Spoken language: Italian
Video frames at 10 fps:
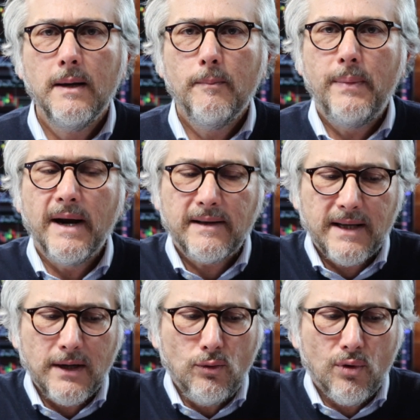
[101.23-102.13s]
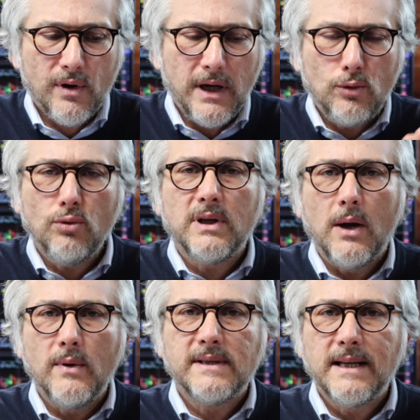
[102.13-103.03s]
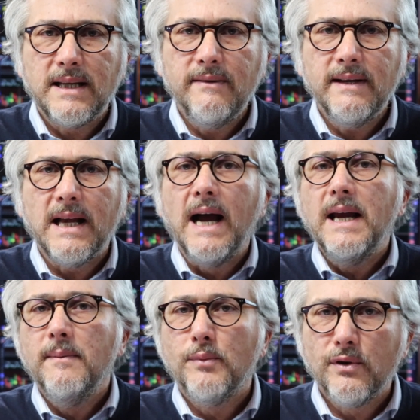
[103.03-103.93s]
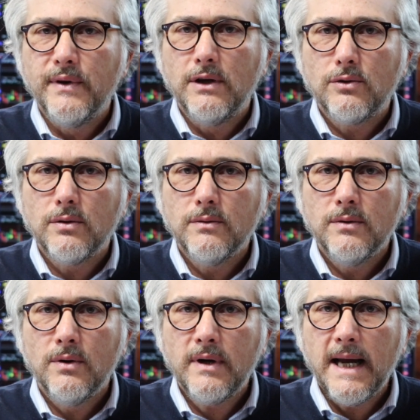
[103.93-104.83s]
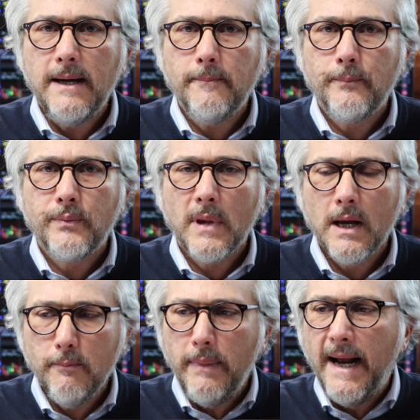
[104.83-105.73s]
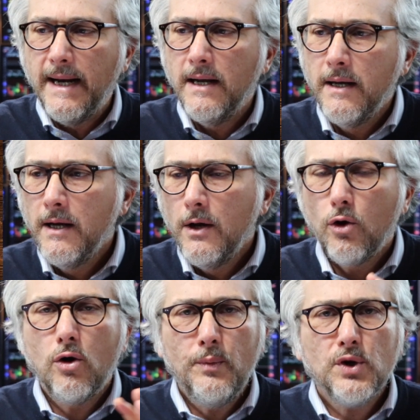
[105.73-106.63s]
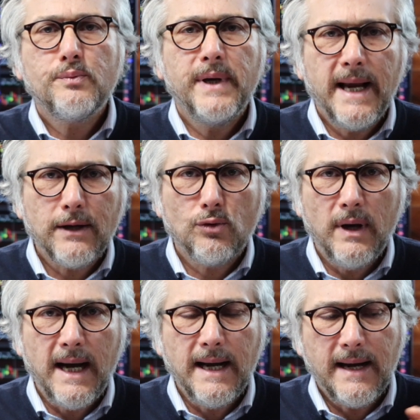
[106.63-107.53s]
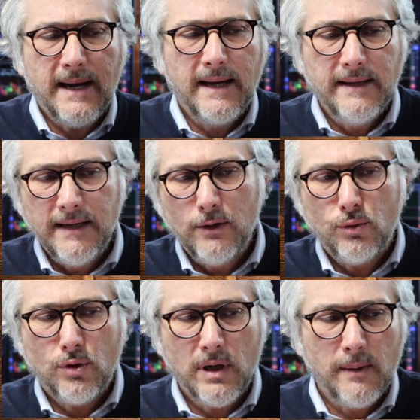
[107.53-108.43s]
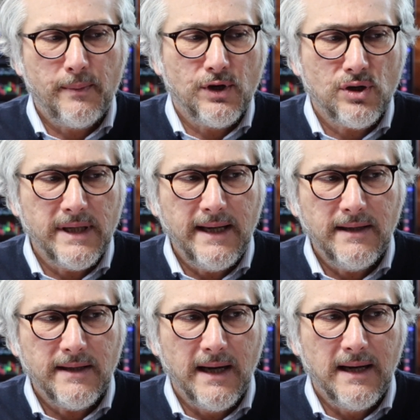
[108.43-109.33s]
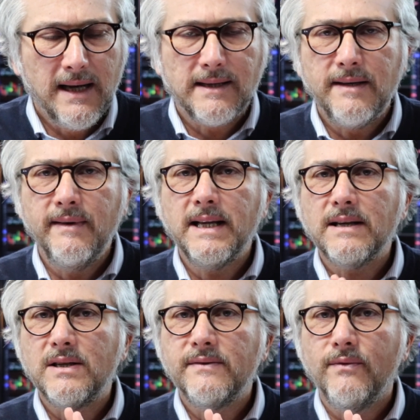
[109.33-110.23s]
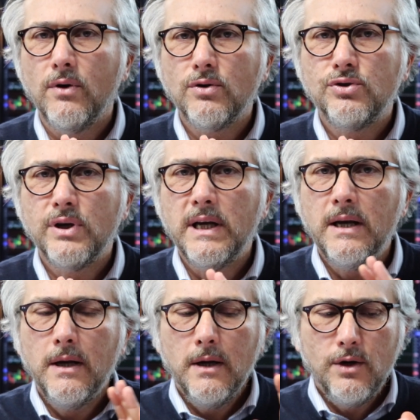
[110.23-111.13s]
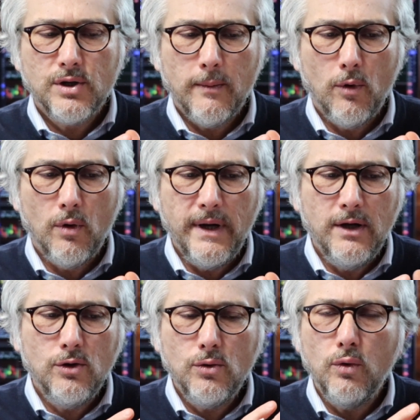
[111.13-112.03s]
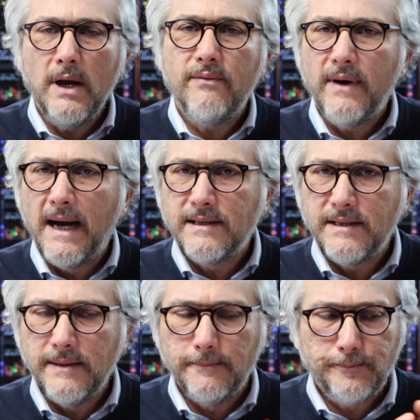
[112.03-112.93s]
per tradurre tutta questa attività in profitto. Ok? Bene, come ho spiegato anche nel tutorial precedente, l'attività si svolge diciamo, in due fasi.